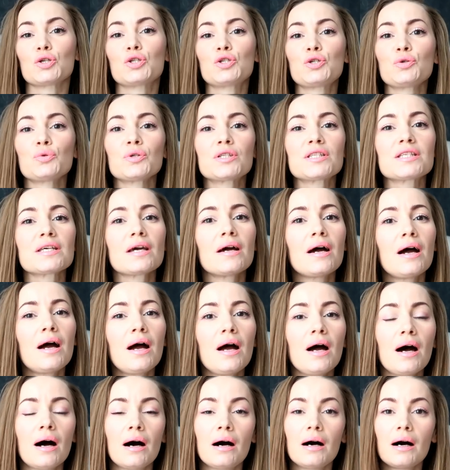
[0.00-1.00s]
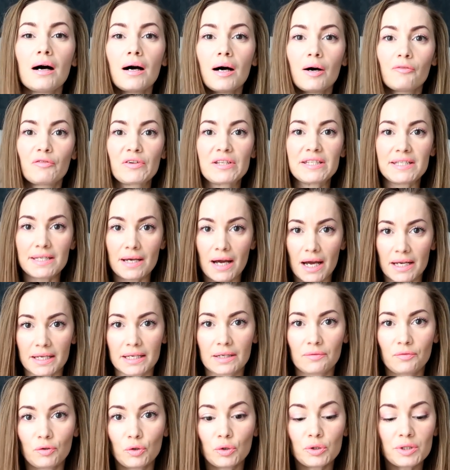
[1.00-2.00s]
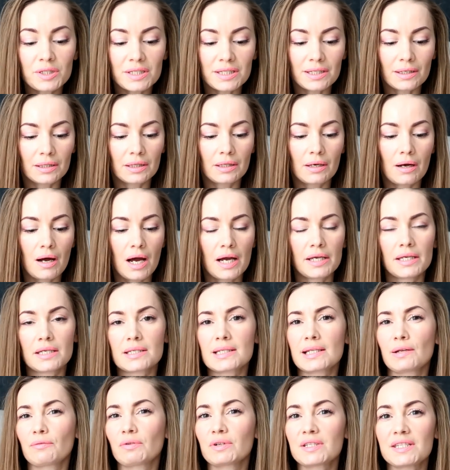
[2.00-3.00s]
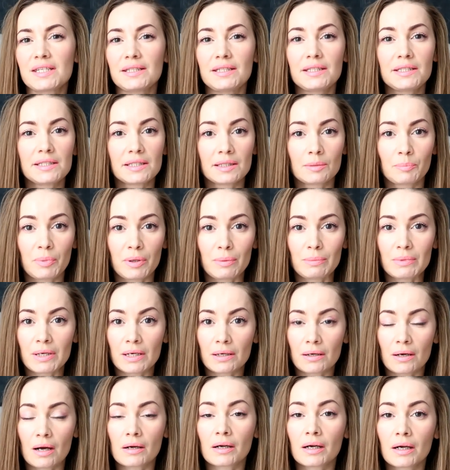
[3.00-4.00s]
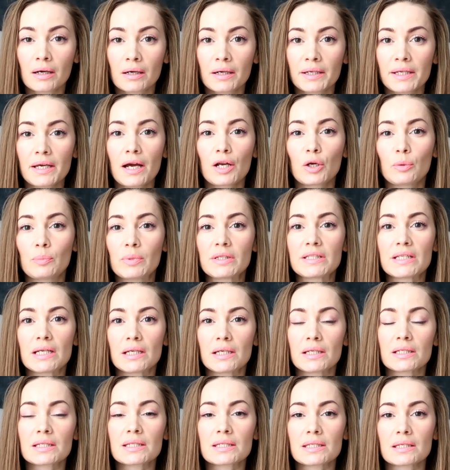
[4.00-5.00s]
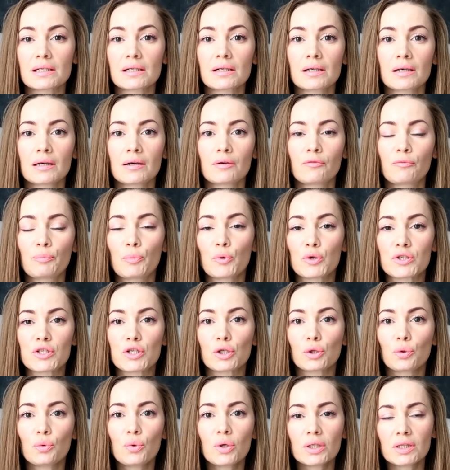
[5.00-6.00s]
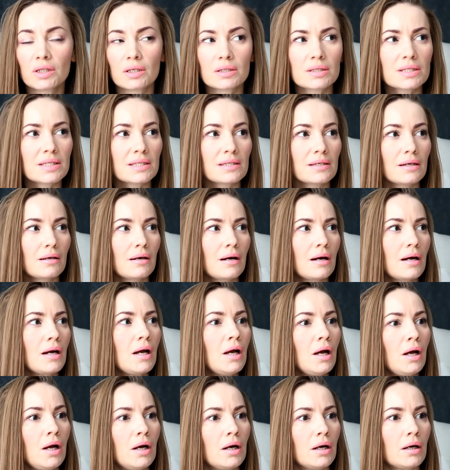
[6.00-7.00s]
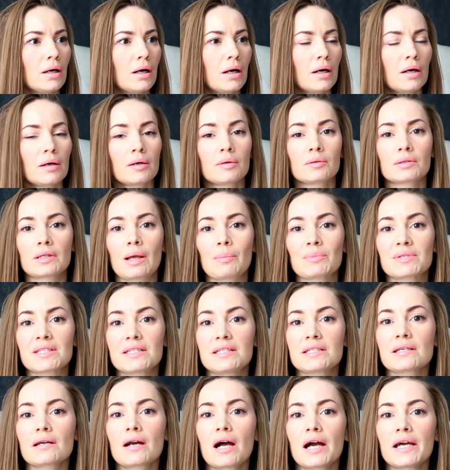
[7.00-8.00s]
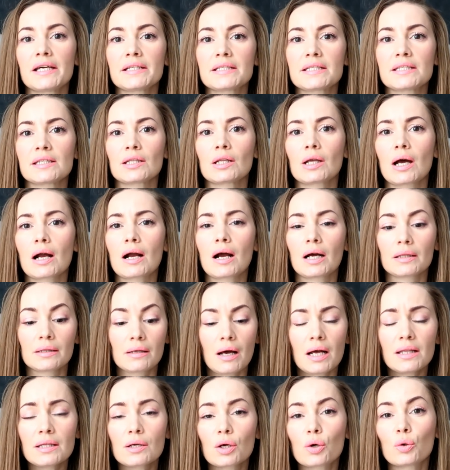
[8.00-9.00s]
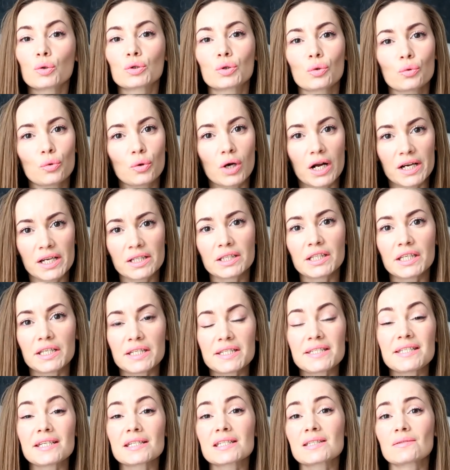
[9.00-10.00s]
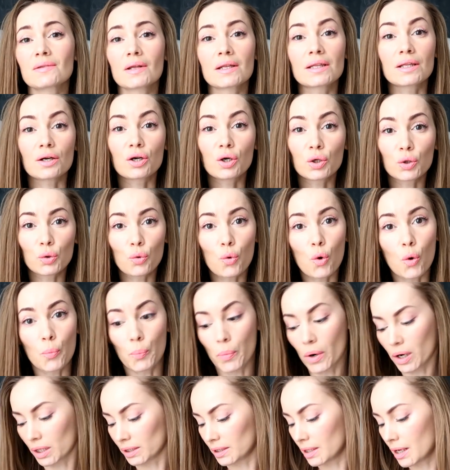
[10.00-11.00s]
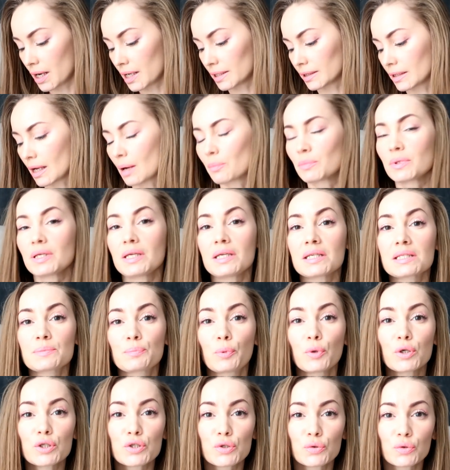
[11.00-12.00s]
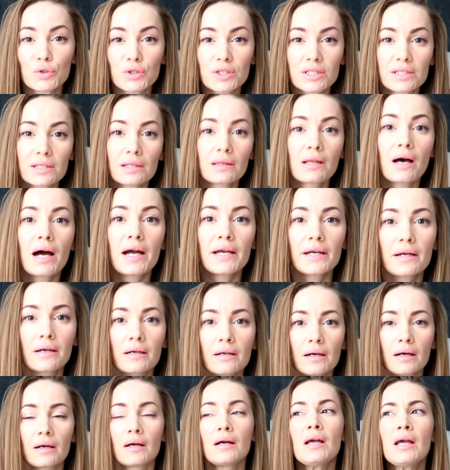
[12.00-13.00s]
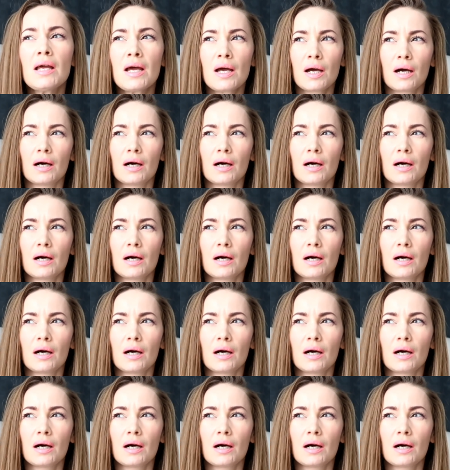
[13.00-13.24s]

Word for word: чуть-чуть а, вытягиваются, да, если вы сидите, например, как а, я, любительница в позе лотоса, а, там, задираете нога на ногу, то у коленки, естественно, это хлопок, да, там не используется лайкра